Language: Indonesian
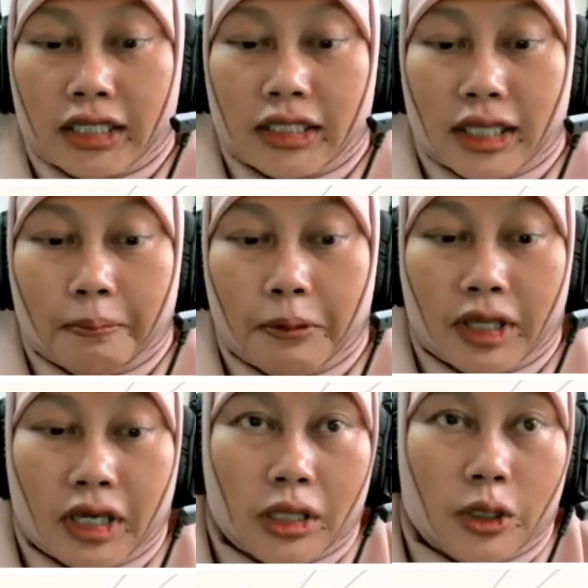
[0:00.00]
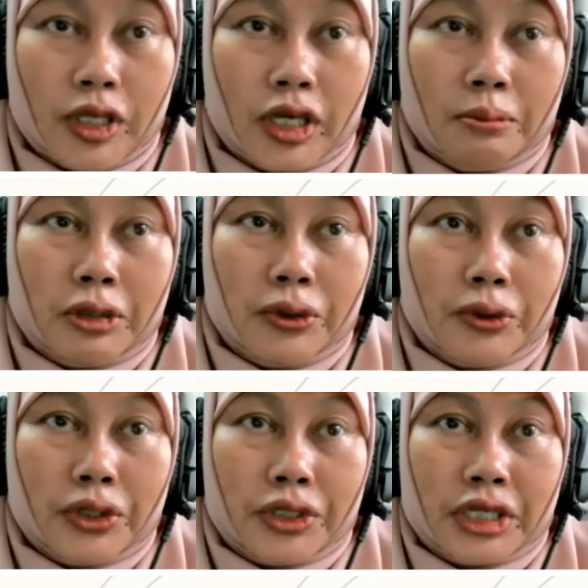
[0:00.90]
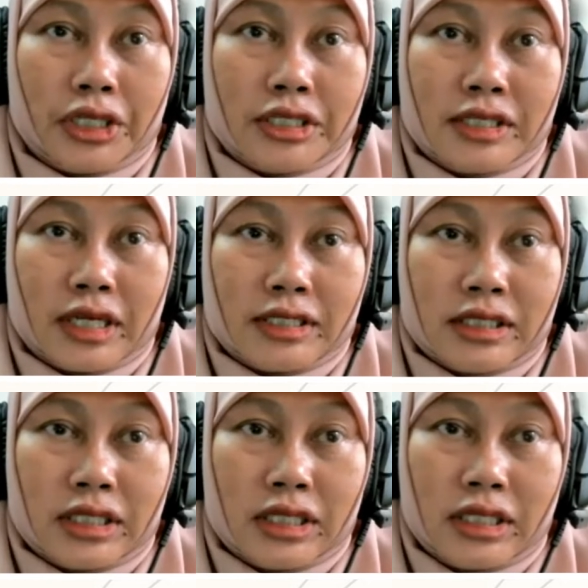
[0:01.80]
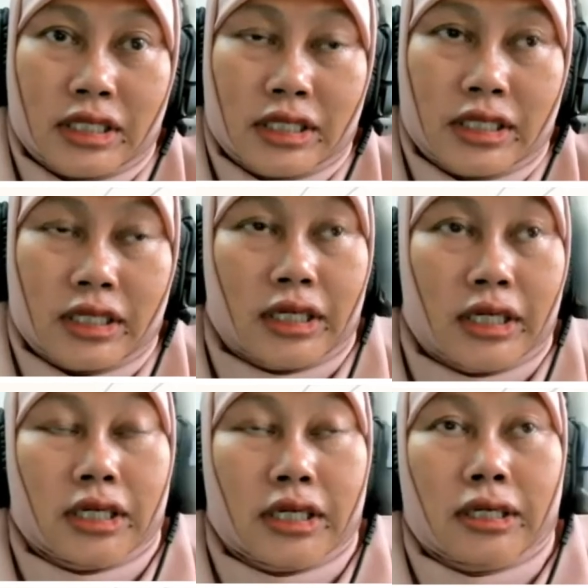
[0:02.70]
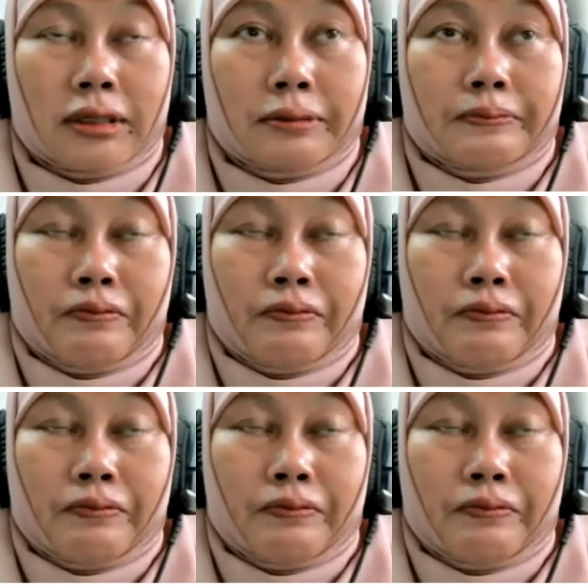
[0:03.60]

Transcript: Tetapi kalau yang bentuk organisasi uh,